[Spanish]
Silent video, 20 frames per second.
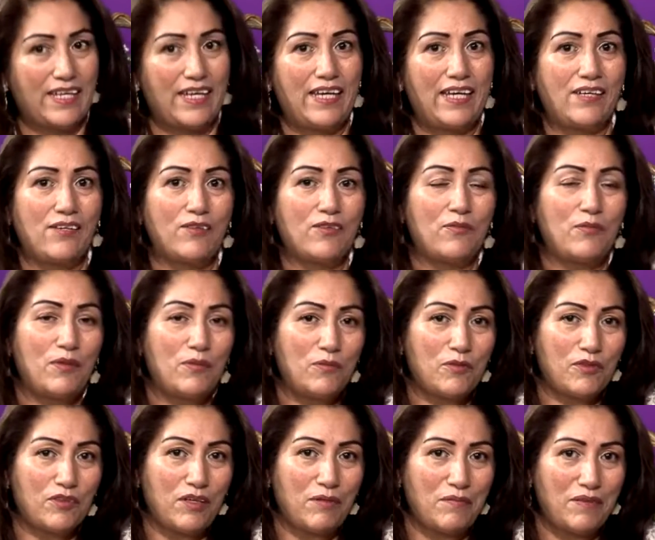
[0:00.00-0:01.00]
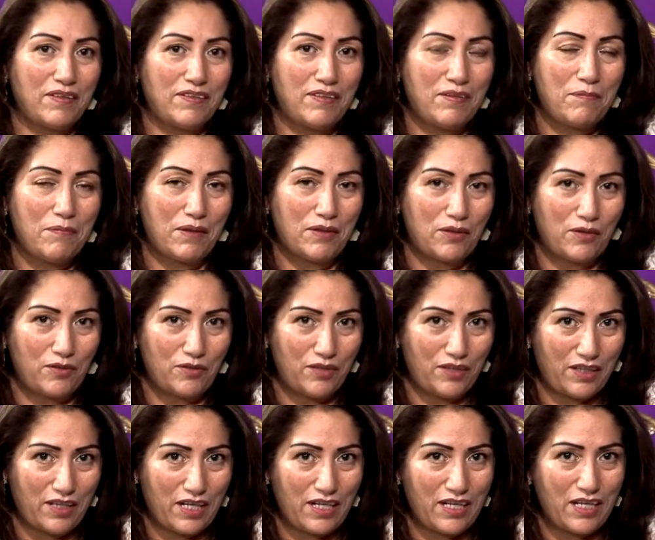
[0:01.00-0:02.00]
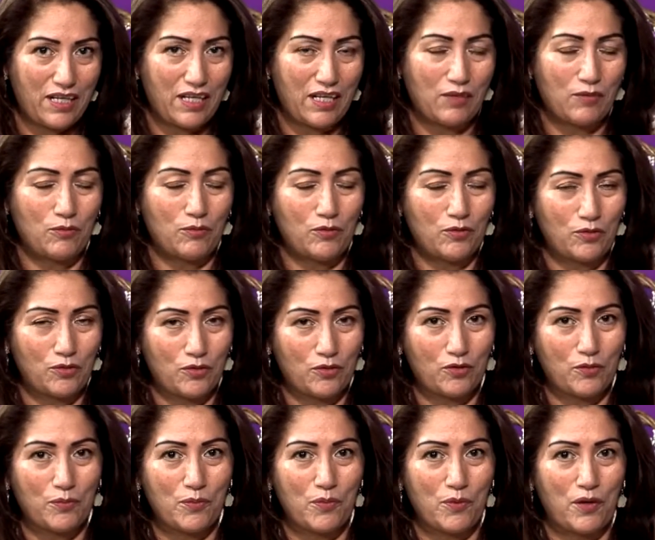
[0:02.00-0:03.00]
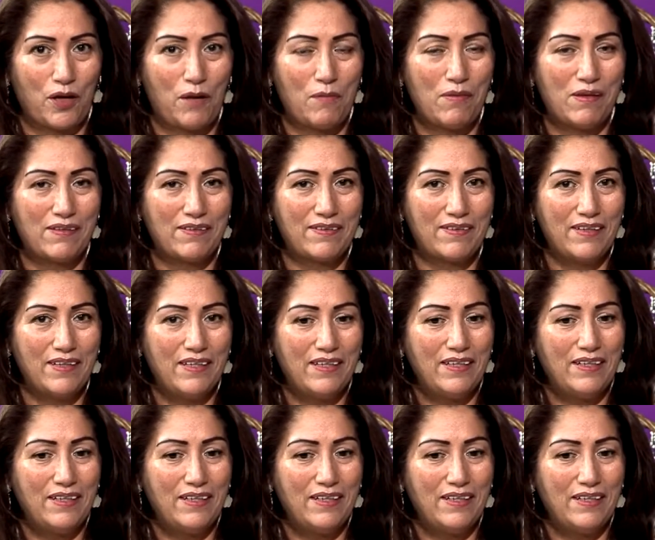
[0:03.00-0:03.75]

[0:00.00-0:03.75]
que ellos mismos también se patrocinan en algunos otros programas,